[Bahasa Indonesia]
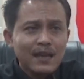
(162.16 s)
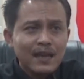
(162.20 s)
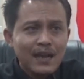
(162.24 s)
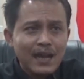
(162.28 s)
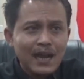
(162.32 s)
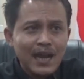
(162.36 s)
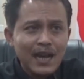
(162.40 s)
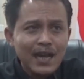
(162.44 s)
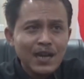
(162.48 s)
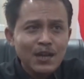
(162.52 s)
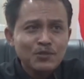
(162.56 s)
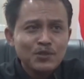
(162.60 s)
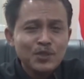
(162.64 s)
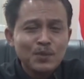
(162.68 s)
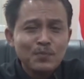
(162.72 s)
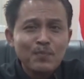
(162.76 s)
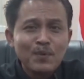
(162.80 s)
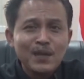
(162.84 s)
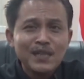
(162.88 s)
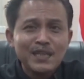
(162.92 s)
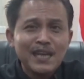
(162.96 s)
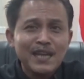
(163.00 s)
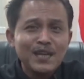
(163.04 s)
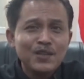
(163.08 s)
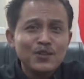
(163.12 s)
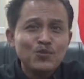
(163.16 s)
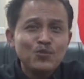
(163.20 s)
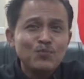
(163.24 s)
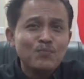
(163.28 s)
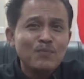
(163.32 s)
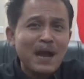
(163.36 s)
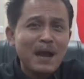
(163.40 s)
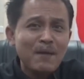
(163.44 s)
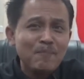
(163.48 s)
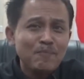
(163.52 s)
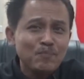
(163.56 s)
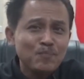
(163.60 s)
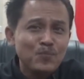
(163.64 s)
Kalau sepanjang itu
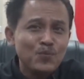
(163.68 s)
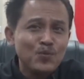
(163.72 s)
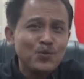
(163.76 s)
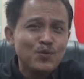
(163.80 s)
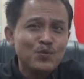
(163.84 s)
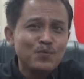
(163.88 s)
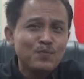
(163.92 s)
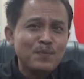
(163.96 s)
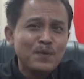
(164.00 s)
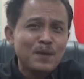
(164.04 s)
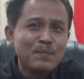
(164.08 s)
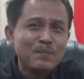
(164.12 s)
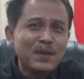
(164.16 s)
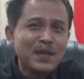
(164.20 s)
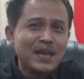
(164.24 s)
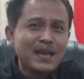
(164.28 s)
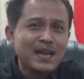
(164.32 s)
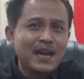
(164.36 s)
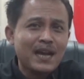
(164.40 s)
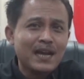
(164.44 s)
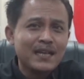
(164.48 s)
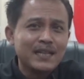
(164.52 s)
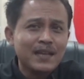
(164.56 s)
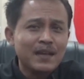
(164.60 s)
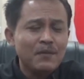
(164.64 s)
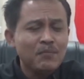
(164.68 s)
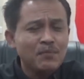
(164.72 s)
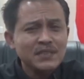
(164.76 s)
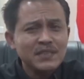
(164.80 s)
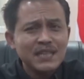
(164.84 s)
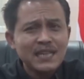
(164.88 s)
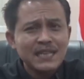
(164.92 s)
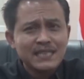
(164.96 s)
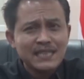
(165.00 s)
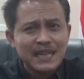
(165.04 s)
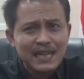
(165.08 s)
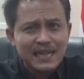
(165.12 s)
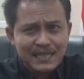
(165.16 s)
mampu PPK-nya,
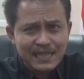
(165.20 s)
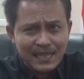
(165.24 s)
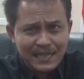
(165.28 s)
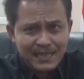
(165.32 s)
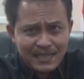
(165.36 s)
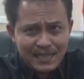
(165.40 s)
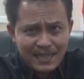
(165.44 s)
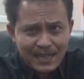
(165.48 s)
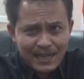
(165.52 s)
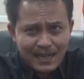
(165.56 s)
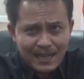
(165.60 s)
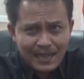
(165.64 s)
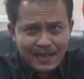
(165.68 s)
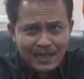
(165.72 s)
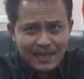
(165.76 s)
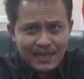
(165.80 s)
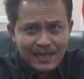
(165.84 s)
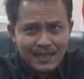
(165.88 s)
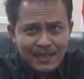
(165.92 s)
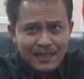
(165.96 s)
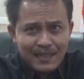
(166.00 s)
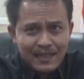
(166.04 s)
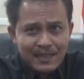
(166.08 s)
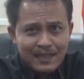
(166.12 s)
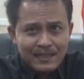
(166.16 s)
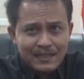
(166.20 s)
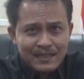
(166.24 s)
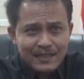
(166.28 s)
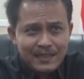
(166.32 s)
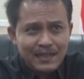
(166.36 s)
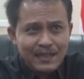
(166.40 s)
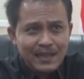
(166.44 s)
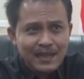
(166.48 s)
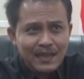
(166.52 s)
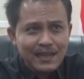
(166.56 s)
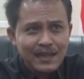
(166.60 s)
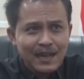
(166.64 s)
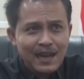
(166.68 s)
sah-sah saja
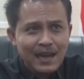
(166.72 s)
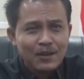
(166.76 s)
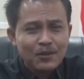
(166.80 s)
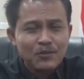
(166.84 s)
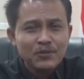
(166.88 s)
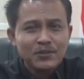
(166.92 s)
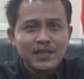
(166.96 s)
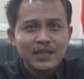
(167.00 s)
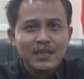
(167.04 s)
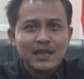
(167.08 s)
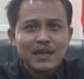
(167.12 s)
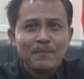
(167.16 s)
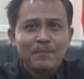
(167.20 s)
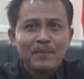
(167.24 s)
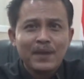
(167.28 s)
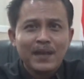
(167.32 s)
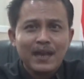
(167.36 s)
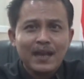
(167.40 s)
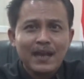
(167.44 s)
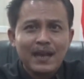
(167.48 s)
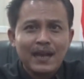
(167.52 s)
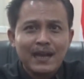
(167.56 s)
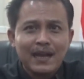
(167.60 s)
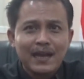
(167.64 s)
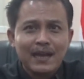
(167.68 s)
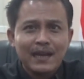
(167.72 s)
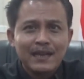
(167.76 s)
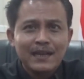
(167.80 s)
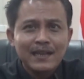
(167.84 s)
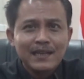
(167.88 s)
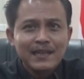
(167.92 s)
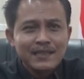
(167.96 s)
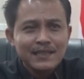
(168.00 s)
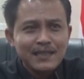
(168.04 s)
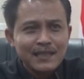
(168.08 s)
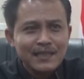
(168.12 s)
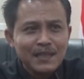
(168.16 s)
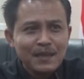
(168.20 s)
tidak hmm. harus di KPA kan.
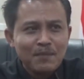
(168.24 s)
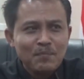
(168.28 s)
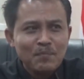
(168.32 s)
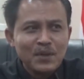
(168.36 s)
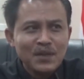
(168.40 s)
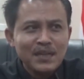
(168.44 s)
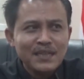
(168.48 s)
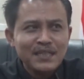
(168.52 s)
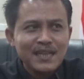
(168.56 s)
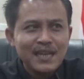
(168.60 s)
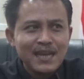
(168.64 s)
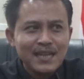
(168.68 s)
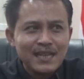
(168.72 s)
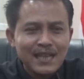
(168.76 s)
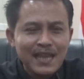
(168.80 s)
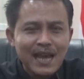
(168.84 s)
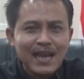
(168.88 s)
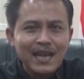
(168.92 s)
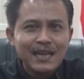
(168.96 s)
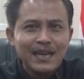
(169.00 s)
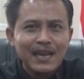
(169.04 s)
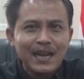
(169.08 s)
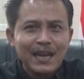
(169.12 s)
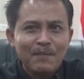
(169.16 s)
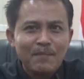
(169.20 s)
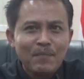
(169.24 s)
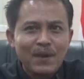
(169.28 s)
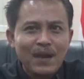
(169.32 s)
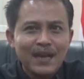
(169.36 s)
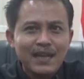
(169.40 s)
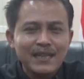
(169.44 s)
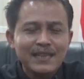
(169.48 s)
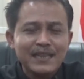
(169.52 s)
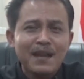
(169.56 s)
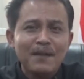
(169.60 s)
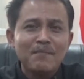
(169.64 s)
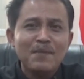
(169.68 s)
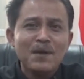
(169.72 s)
Tetapi kenyataan di
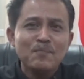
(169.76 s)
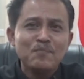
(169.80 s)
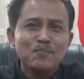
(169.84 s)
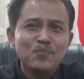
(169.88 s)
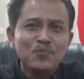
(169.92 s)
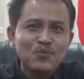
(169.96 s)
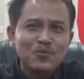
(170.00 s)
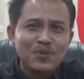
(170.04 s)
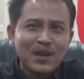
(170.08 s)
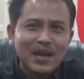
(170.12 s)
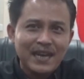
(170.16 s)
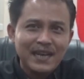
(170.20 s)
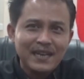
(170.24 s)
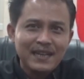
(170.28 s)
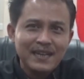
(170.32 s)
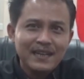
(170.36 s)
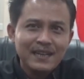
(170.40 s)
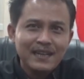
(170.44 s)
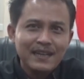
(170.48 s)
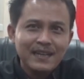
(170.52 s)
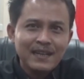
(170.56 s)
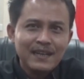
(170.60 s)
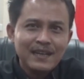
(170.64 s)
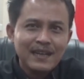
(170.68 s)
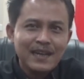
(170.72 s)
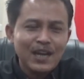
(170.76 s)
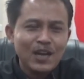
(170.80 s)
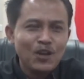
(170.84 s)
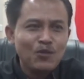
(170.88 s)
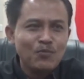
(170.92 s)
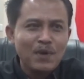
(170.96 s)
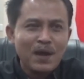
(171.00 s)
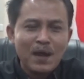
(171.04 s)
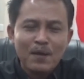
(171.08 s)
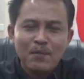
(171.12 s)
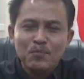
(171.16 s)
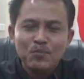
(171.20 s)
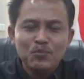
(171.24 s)
lapangan tak mampu kan. Hmm.
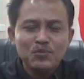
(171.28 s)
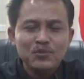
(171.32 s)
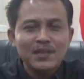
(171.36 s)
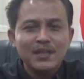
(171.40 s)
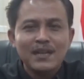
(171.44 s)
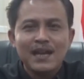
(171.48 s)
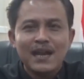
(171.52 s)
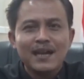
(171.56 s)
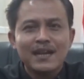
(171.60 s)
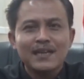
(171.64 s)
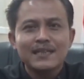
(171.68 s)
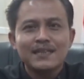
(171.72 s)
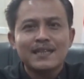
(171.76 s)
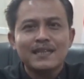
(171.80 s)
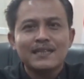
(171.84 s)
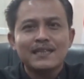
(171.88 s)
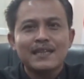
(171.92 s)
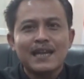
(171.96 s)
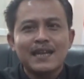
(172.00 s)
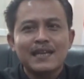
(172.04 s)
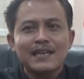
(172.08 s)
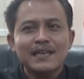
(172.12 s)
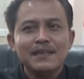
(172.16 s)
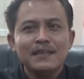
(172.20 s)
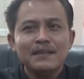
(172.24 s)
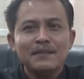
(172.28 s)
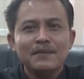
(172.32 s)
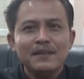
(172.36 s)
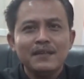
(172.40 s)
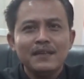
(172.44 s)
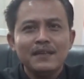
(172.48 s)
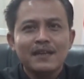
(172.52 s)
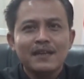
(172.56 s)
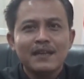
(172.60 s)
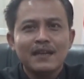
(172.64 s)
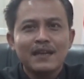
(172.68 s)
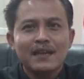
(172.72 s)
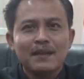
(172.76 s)
Kalau mampu tidak akan terjadi
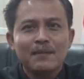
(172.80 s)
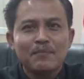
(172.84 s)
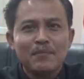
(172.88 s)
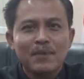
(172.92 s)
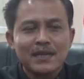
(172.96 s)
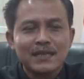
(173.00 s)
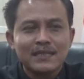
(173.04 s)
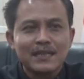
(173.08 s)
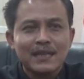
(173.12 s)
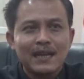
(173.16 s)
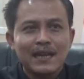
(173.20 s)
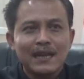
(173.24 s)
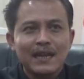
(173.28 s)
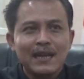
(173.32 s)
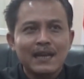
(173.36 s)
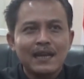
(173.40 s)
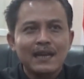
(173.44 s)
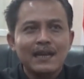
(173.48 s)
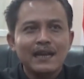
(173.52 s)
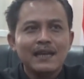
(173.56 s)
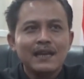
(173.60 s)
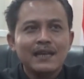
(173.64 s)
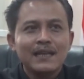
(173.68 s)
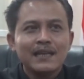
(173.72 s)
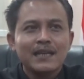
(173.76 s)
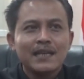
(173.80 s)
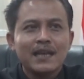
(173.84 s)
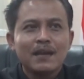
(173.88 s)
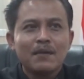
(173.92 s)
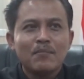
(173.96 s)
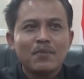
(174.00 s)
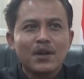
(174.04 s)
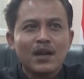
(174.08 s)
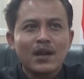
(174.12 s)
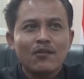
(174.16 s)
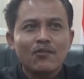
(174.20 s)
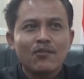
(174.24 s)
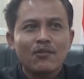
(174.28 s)
eh, masalah
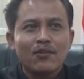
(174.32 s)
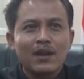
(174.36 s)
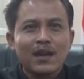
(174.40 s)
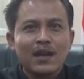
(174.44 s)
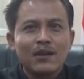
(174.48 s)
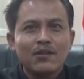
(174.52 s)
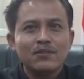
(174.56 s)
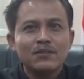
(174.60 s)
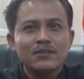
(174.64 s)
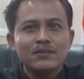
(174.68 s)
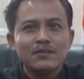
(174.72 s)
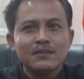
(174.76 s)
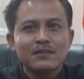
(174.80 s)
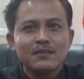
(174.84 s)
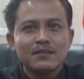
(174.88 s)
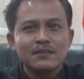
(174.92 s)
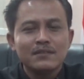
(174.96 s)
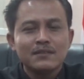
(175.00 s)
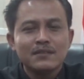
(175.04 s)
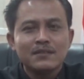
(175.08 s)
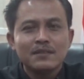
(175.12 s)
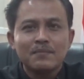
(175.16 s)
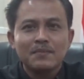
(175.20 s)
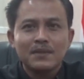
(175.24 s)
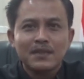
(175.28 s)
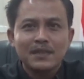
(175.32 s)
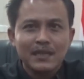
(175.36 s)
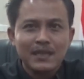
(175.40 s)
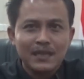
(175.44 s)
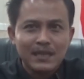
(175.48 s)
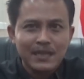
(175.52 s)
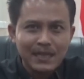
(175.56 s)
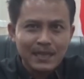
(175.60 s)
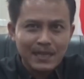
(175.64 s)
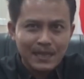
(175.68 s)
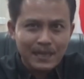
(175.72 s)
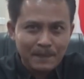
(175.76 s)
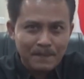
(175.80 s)
yang berlarut-larut seperti
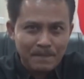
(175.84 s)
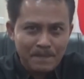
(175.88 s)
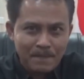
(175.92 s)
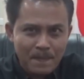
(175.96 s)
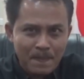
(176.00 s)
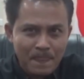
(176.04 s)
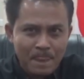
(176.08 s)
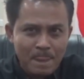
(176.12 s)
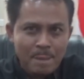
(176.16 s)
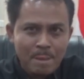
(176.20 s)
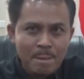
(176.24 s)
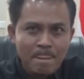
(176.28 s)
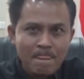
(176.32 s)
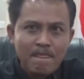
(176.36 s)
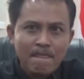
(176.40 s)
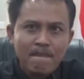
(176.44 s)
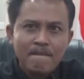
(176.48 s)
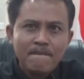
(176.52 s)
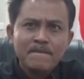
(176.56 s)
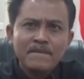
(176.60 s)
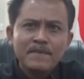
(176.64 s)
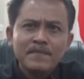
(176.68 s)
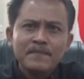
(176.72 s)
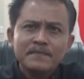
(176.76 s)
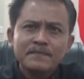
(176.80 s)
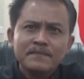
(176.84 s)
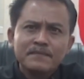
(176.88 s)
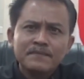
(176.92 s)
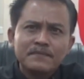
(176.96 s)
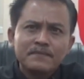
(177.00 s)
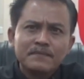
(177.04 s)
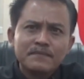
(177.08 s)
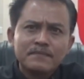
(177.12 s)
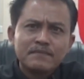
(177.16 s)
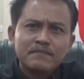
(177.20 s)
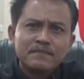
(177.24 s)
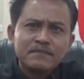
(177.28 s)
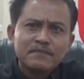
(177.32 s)
ini. Pak Bapak melihat
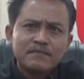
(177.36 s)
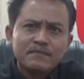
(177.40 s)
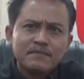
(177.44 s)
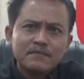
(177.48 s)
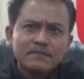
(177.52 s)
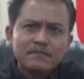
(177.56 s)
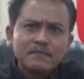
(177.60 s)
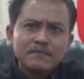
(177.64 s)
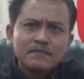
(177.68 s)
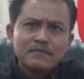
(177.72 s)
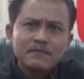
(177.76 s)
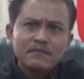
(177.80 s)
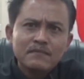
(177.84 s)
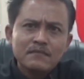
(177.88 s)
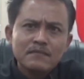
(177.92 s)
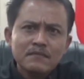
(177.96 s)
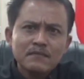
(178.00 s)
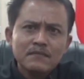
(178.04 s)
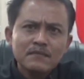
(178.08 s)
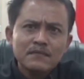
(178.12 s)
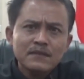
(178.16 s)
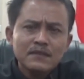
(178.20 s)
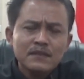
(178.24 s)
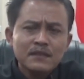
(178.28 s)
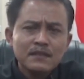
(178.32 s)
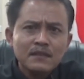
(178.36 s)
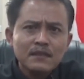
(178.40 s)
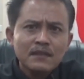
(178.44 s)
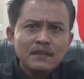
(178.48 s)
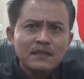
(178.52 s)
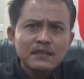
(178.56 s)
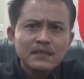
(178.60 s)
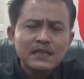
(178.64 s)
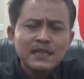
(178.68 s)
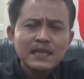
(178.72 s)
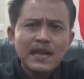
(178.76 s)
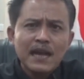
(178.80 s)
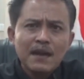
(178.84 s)
ketidakmampuan PPK-nya ini dari
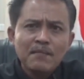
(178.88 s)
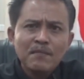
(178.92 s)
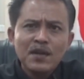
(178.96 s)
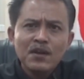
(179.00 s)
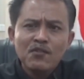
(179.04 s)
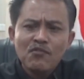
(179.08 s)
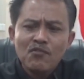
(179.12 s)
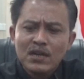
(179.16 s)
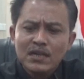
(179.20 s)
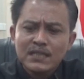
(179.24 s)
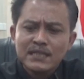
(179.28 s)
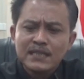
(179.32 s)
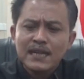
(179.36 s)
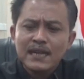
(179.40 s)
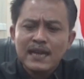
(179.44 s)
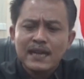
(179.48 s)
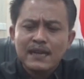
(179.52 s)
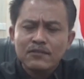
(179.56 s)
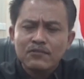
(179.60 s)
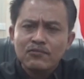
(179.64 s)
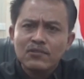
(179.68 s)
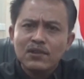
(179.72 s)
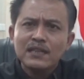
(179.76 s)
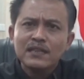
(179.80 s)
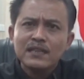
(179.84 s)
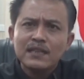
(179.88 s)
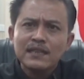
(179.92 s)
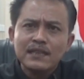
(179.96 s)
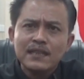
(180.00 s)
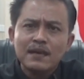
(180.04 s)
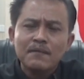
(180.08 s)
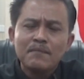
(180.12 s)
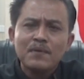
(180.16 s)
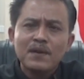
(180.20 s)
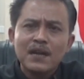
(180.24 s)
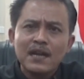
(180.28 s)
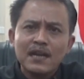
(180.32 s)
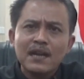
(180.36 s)
dari mana? Tidak menguasai aturan
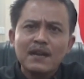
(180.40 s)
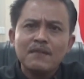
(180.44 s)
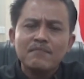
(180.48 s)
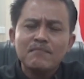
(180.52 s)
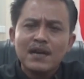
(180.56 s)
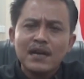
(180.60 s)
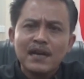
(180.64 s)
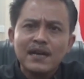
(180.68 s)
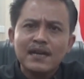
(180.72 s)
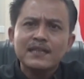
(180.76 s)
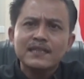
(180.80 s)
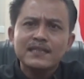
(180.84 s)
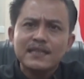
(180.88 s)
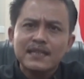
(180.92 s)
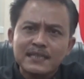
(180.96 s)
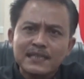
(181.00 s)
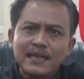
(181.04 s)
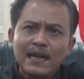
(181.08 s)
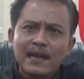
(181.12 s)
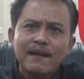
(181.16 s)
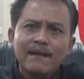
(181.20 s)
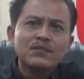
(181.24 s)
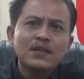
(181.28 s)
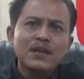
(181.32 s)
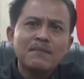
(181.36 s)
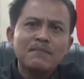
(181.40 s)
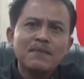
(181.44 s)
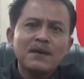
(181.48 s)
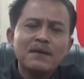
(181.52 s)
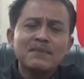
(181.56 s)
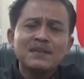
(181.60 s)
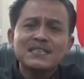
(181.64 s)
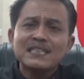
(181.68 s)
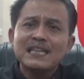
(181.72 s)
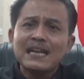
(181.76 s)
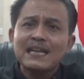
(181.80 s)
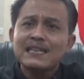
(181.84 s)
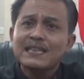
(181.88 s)
tentang pengadaan barang dan jasa, utama
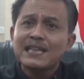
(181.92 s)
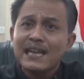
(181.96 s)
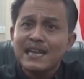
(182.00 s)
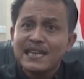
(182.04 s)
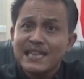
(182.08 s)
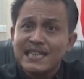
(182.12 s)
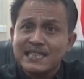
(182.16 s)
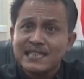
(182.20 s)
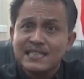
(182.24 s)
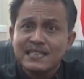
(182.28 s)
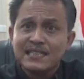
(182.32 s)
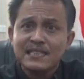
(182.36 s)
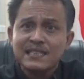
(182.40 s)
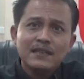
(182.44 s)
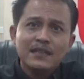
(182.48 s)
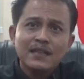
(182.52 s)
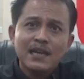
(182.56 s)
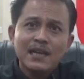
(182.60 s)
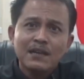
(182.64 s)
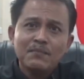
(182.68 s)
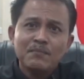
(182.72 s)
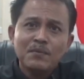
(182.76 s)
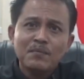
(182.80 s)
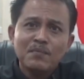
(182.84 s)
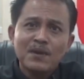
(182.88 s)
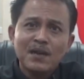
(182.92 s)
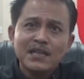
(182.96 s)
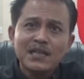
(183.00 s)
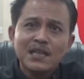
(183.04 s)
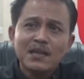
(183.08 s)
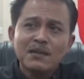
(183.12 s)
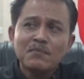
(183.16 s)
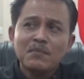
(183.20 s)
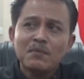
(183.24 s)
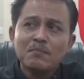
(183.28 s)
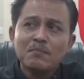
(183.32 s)
masalah teknis. Dia lebih banyak